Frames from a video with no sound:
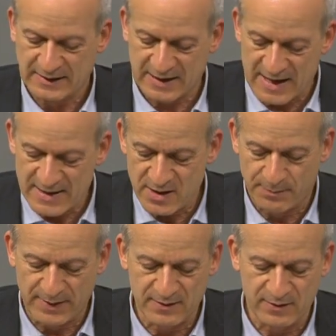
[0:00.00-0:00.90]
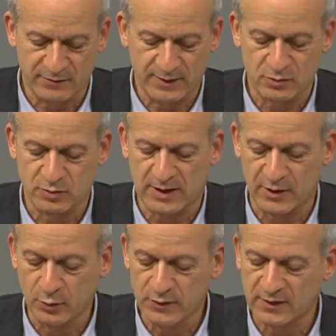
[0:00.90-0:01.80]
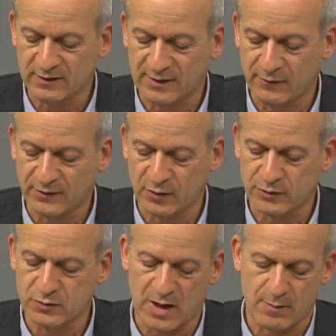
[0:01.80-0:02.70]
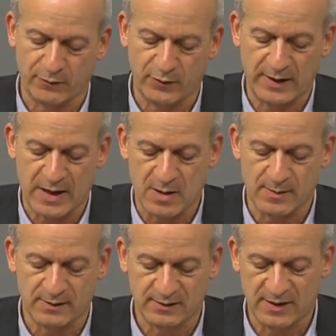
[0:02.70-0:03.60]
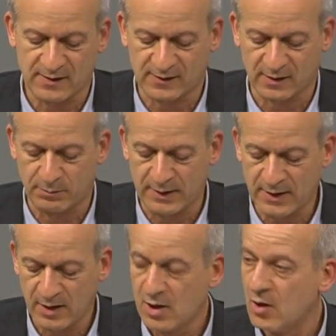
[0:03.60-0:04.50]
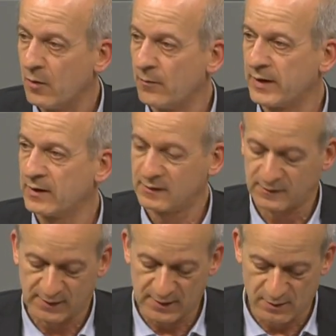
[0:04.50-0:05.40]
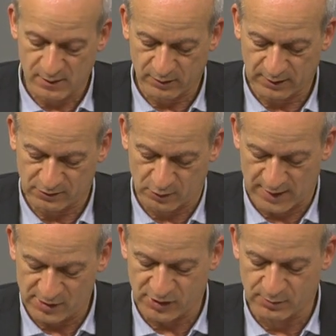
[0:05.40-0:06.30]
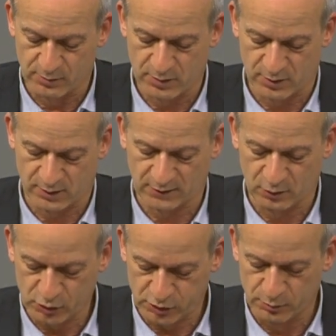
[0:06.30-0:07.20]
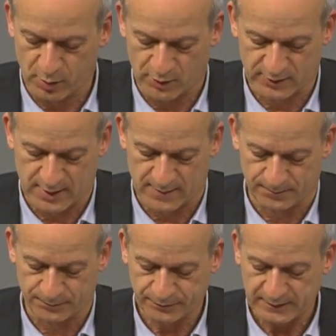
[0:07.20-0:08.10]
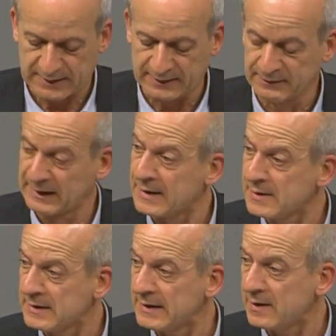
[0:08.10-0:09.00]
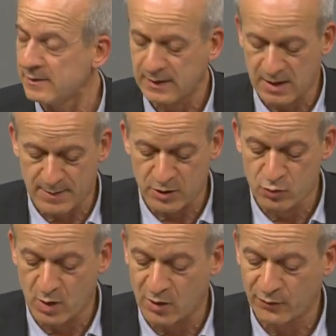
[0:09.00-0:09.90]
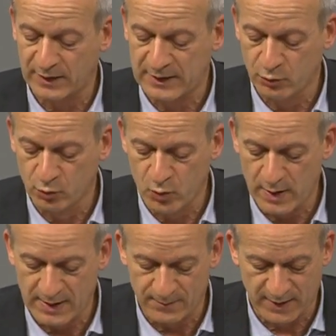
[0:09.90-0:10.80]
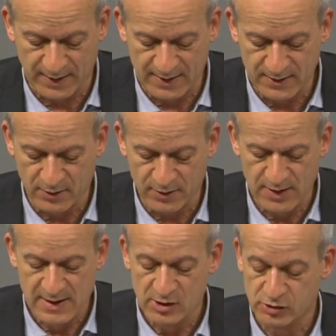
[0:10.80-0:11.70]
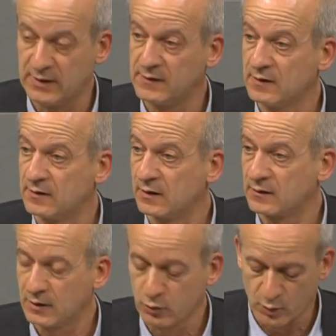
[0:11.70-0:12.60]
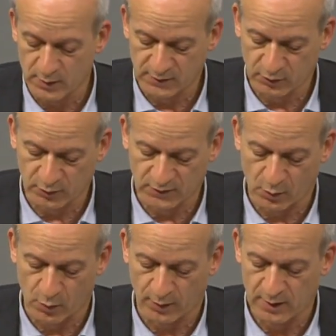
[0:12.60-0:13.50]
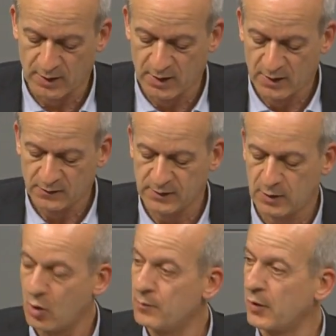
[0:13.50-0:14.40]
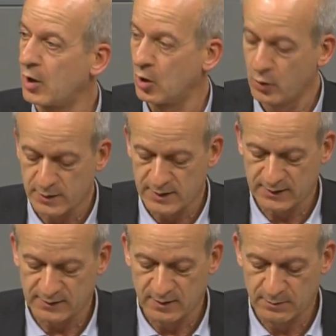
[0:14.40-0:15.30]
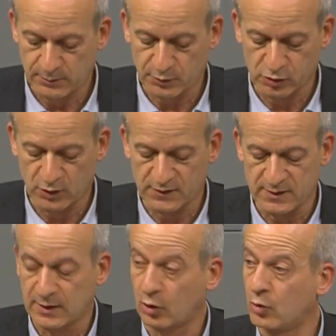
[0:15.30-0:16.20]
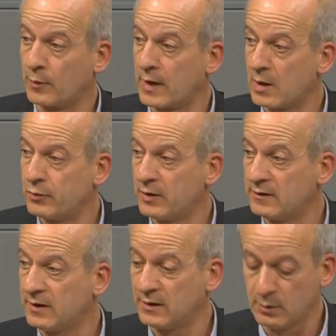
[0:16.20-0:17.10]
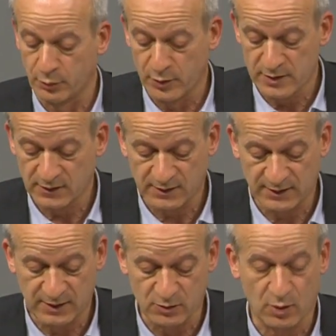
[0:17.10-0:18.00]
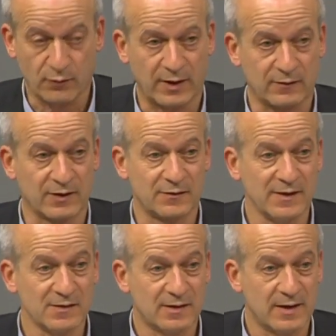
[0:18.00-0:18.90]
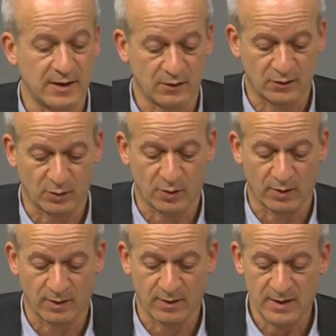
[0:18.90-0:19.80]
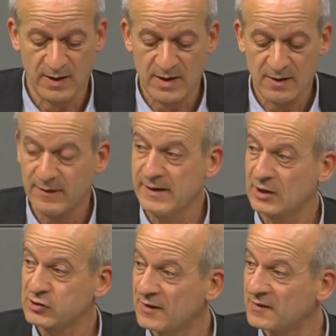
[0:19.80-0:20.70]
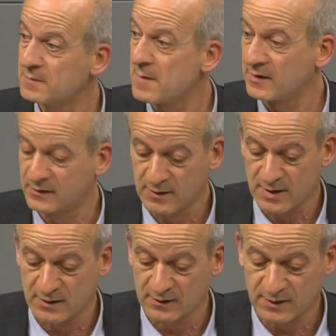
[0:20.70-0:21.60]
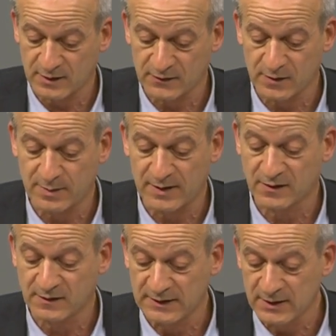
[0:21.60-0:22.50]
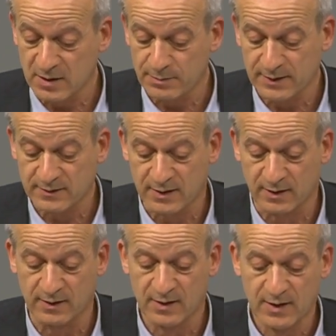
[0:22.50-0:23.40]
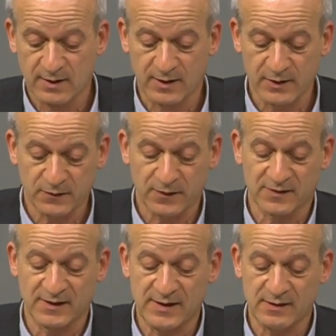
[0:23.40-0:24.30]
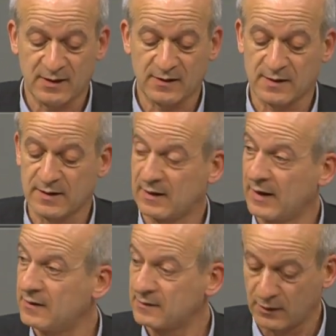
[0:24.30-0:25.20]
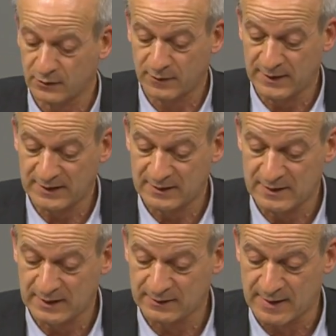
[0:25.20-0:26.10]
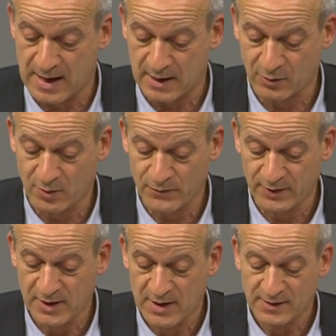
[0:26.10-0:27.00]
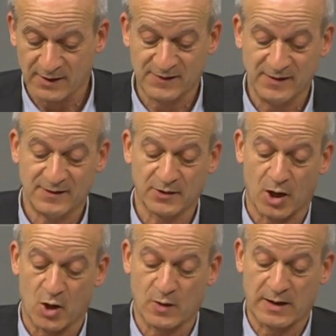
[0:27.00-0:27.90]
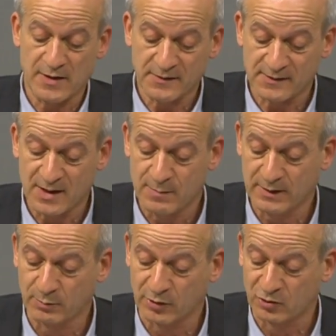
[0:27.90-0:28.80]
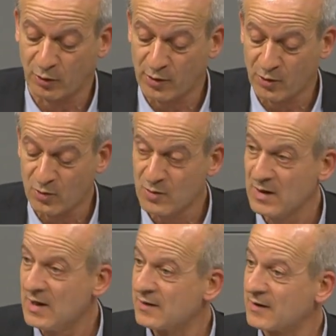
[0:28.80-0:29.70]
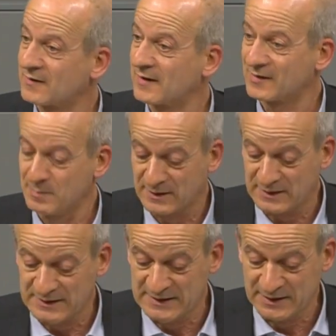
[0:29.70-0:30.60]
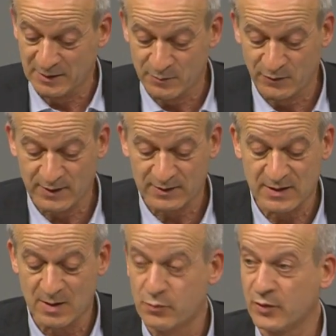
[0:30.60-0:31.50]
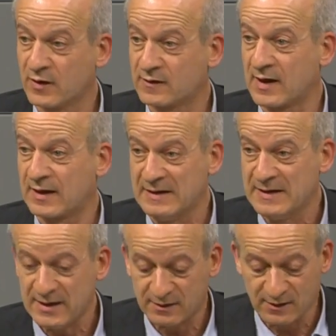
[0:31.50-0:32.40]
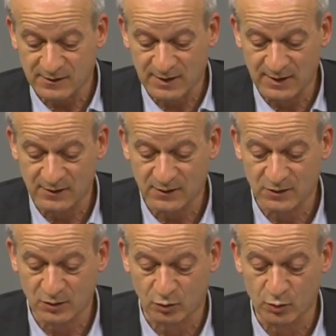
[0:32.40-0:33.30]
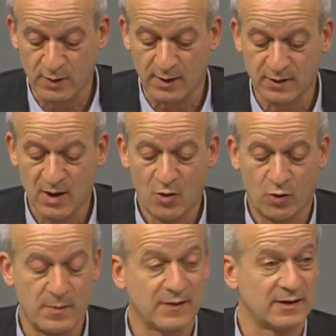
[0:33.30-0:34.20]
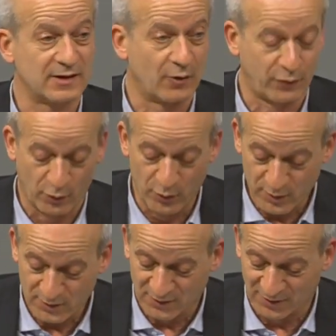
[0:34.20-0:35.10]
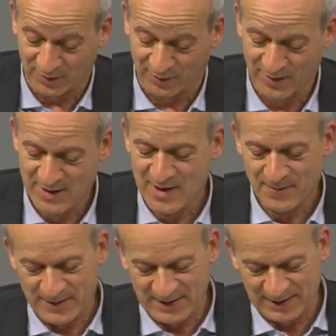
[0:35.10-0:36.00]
Keine bindende Wirkung kann unsere Geschäftsordnung aber für die Arbeit der EZB und der Single Resolution, äh, Resolution Board haben. Deren Regeln kann man nur auf EU-Ebene ändern, schließlich sind es EU-Institutionen. Sie glauben doch auch nicht, mit Beschlüssen in der Kommunalpolitik die Bundesregierung auf etwas festlegen zu können. Wenn der Schatzmeister eines Kreisverbandes Ihrer Partei ganz versehentlich seinen Rechenschaftspflichten nicht nachkommt, dann sind Sie doch auch ganz schnell mit den Beteuerungen, dass das mit Ihrem Wirken im Bundestag nicht das Geringste zu tun hat und man sich davor hüten solle, die